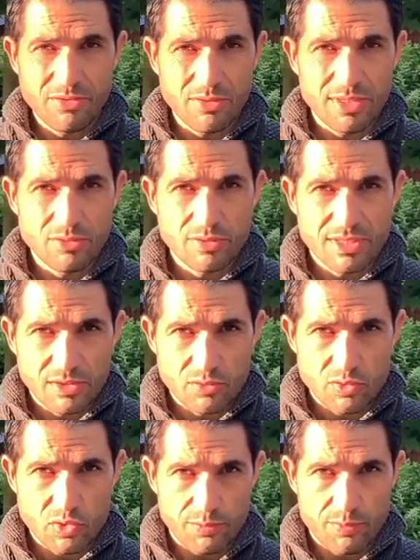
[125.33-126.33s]

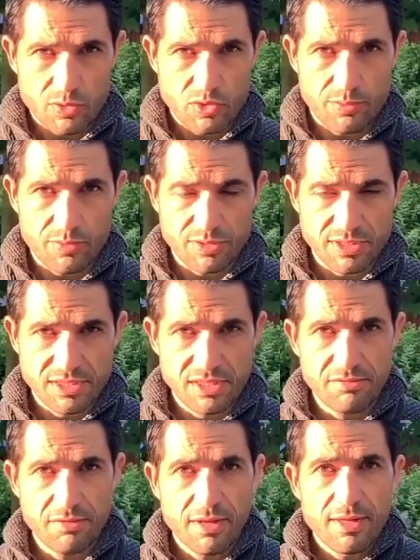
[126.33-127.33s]
l'éducation 100%
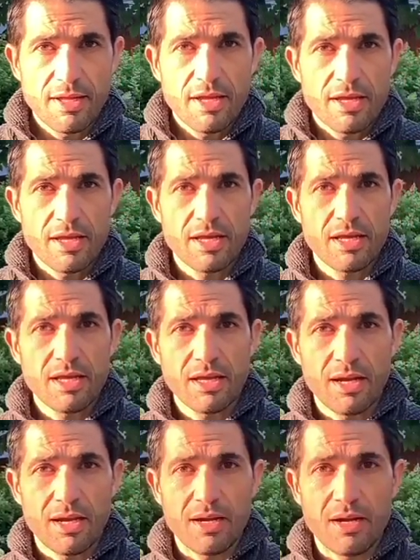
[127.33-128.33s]
positive et
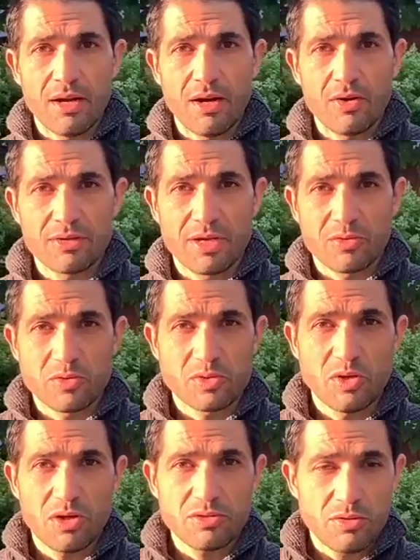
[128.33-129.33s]
en quelque
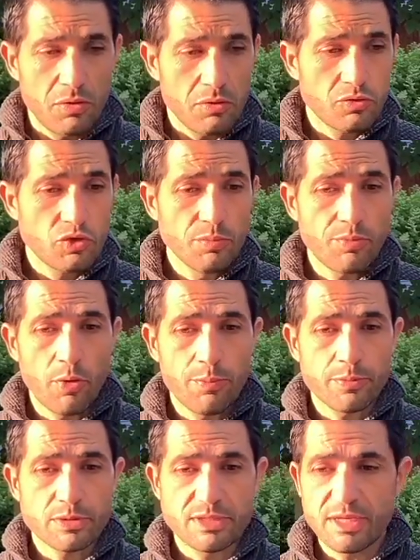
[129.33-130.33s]
sorte, tu me
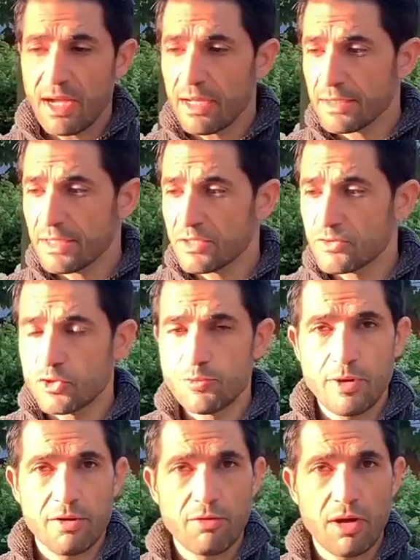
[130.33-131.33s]
proposes ça, qu'est-ce que je
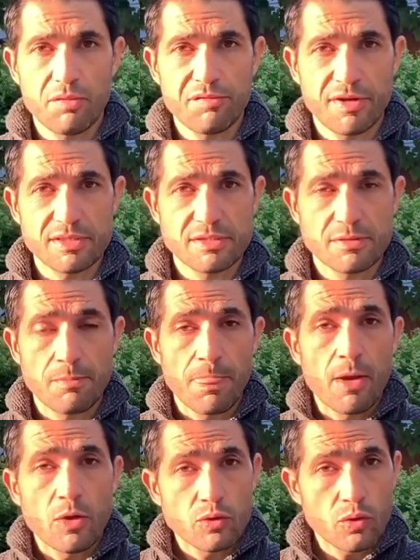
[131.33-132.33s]
peux avoir en face
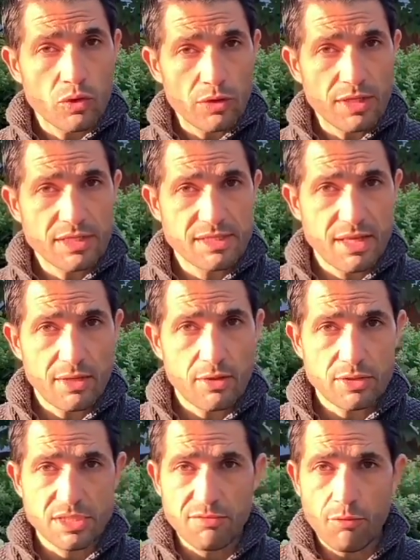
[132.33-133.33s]
donc en
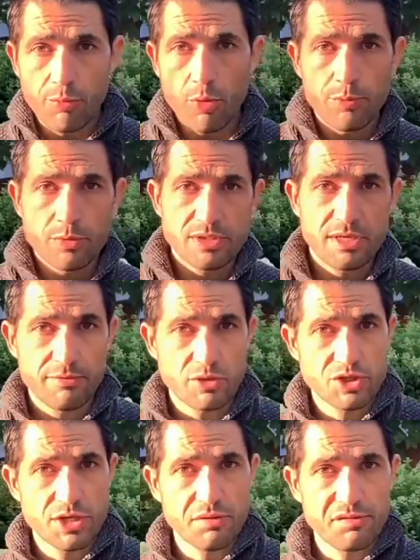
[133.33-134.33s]
extérieur, si vous proposez à
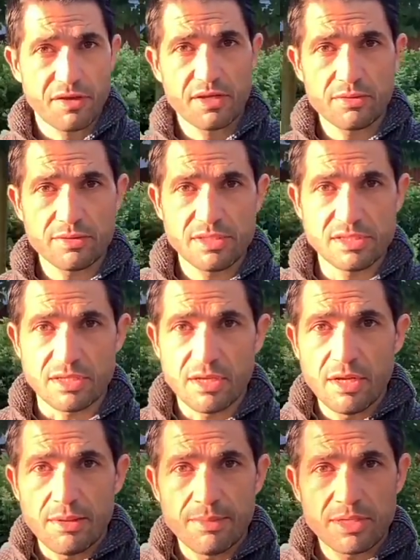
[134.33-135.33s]
votre chien une friandise,
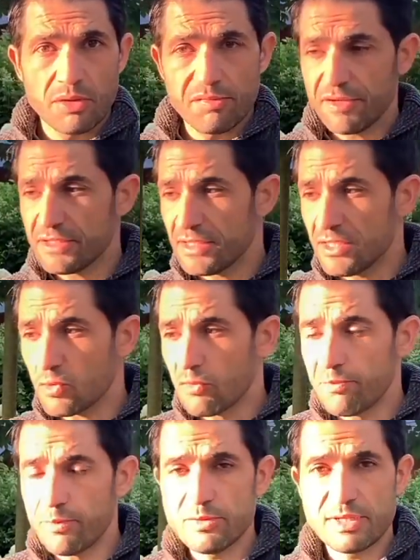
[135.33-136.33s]
mais qu'en fait il
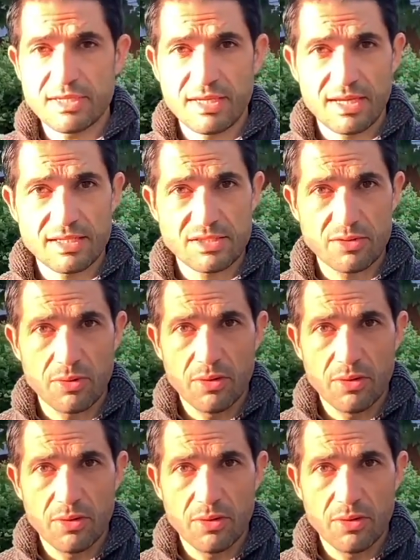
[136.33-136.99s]
trouve plus intéressant